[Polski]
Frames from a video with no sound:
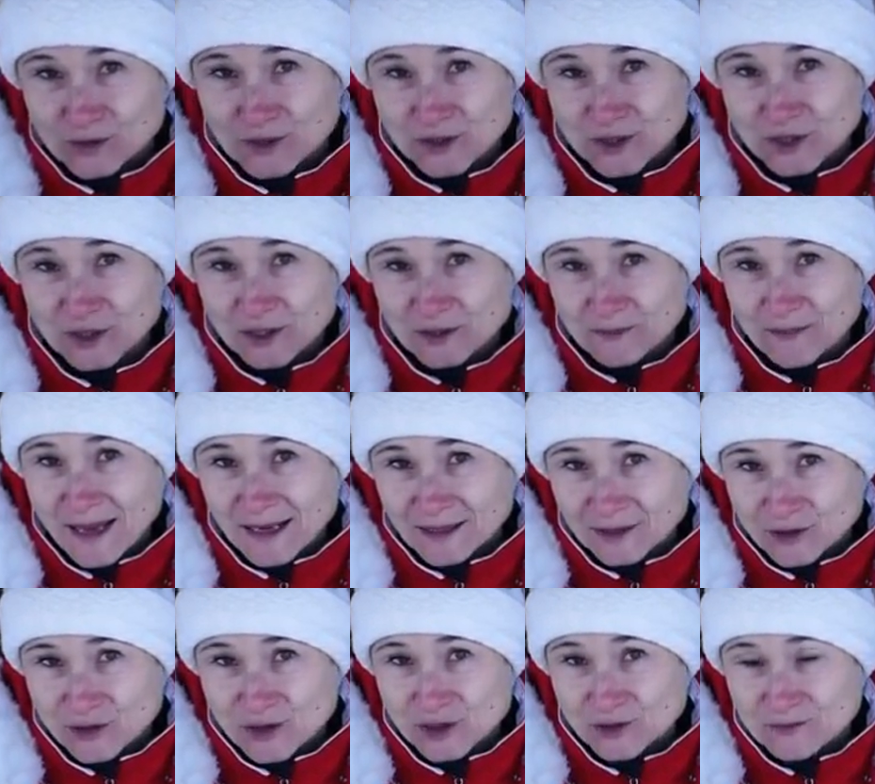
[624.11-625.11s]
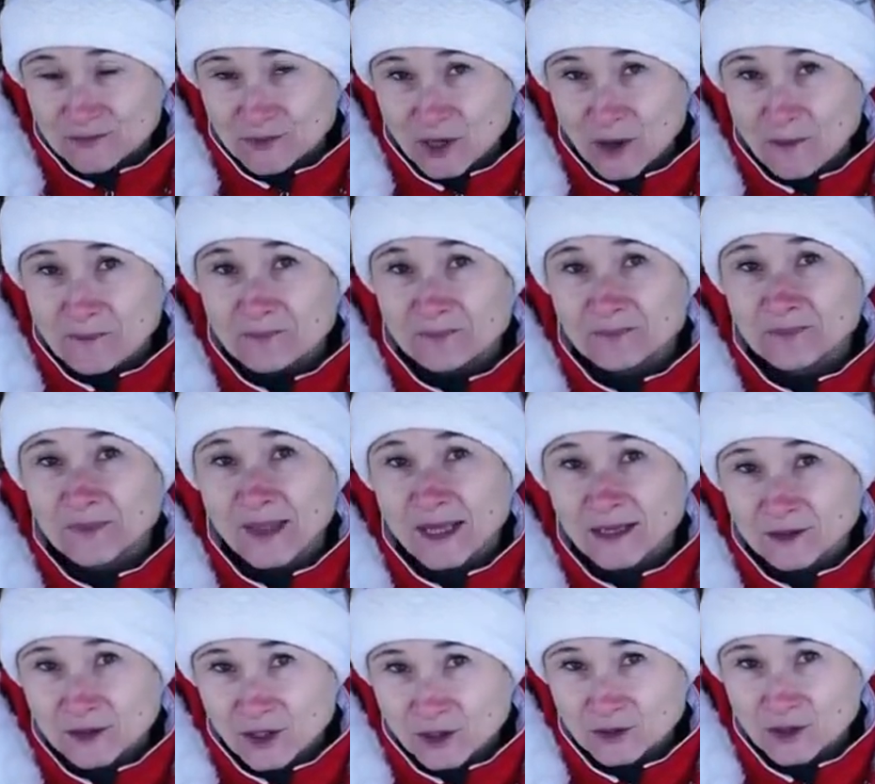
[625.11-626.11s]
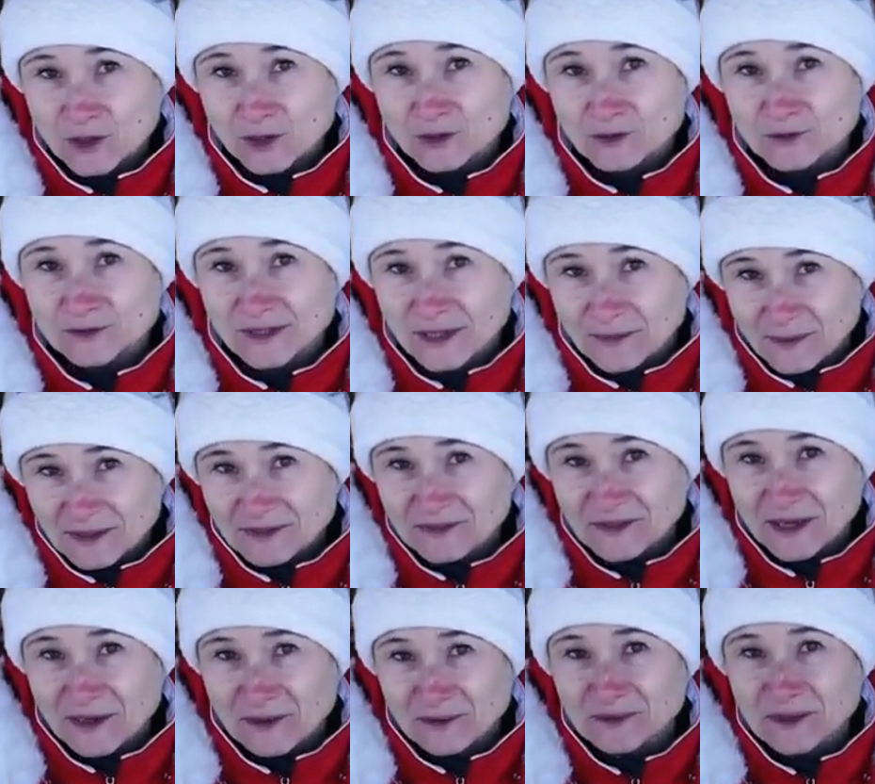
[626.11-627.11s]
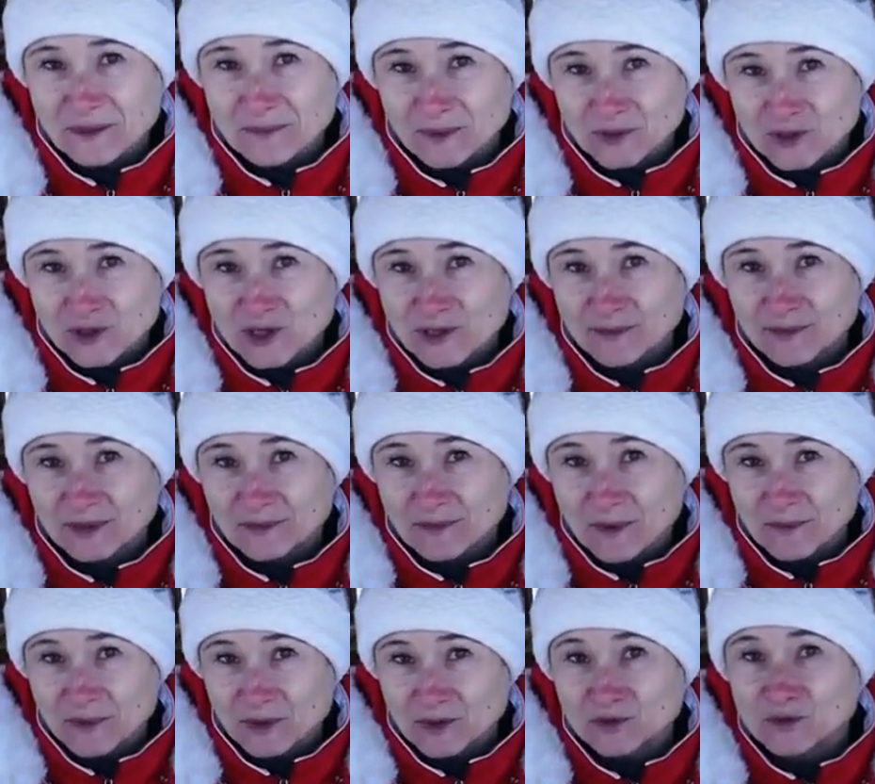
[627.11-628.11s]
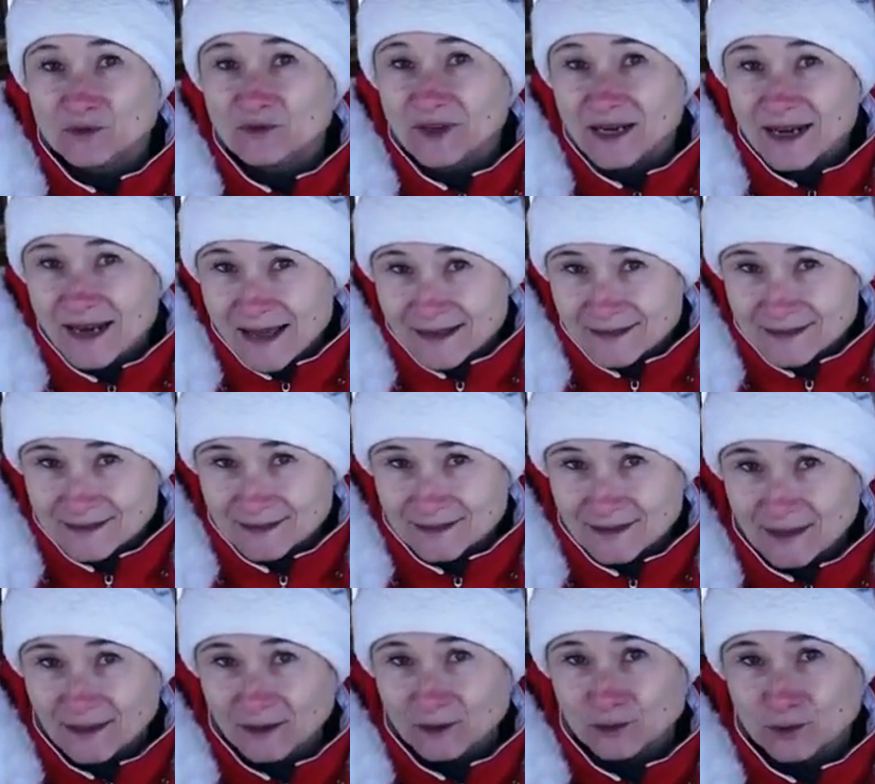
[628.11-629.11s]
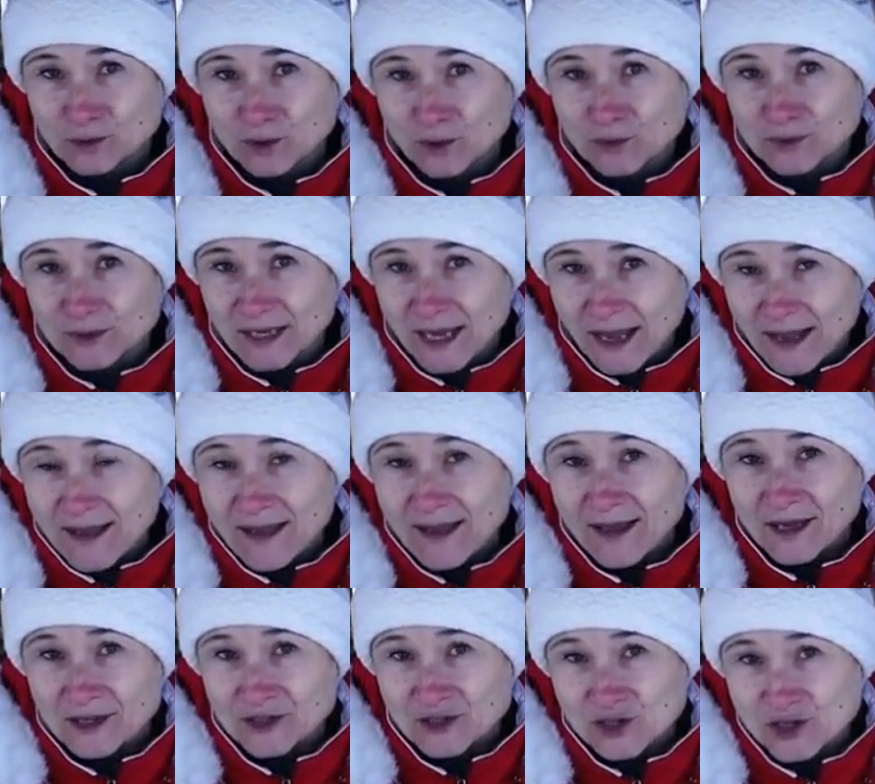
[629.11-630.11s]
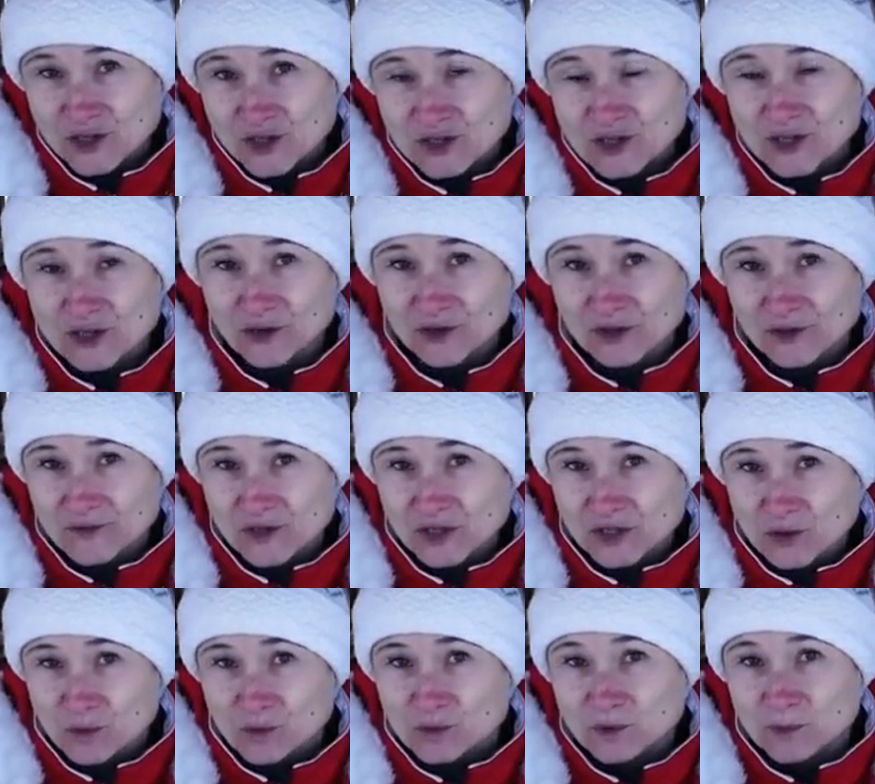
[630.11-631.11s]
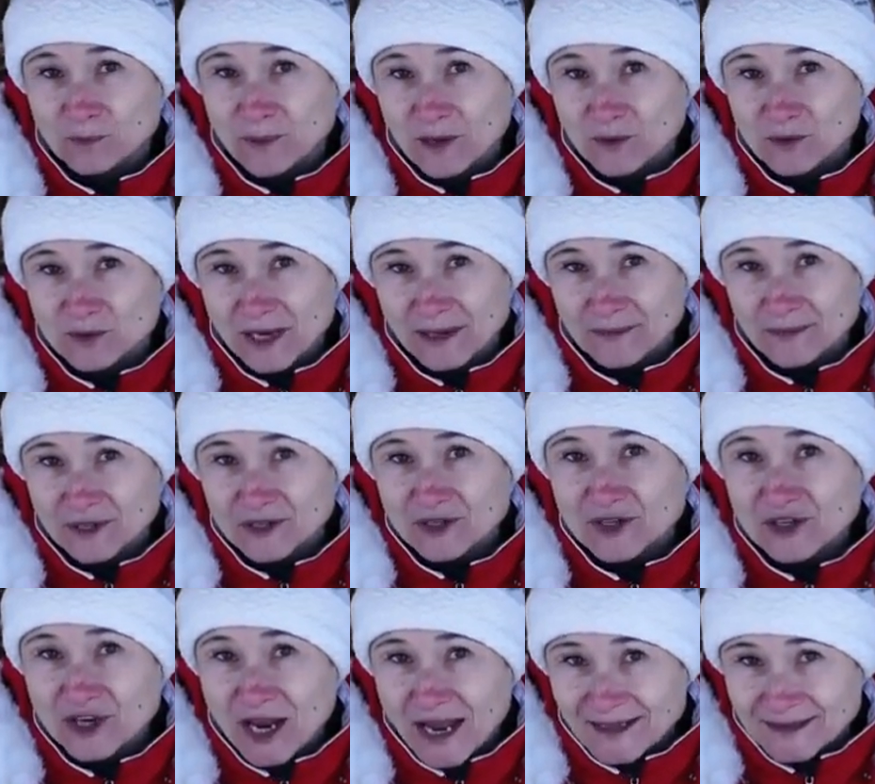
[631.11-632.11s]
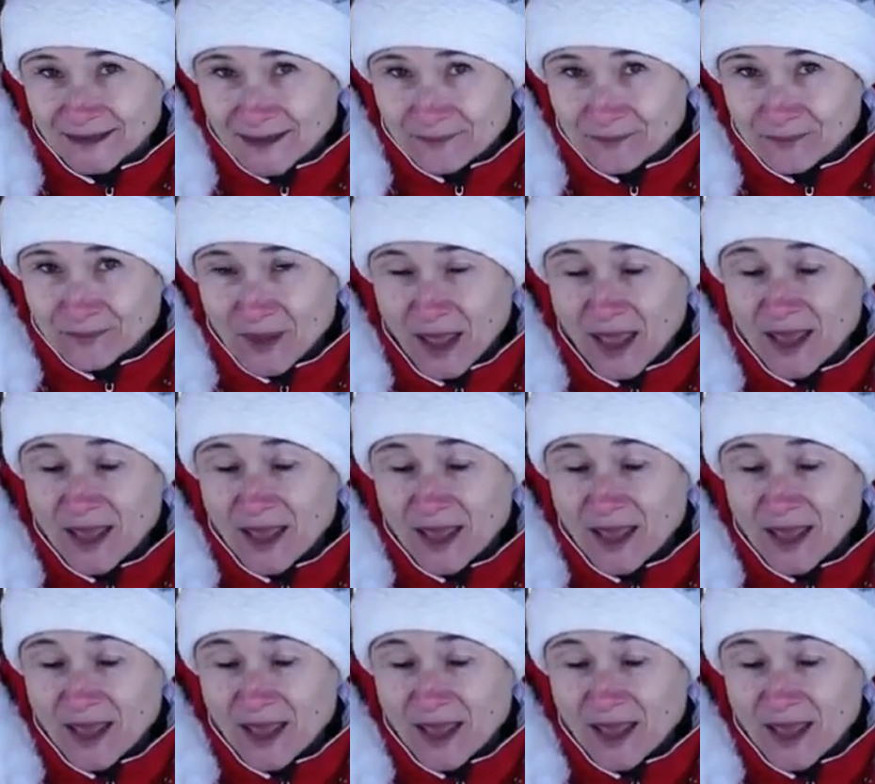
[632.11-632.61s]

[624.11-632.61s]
Jeżeli jest bardzo zimno, no to załatwiają te potrzeby po prostu w klatce, którą ja czyszczę i oczywiście uzupełniam sianem.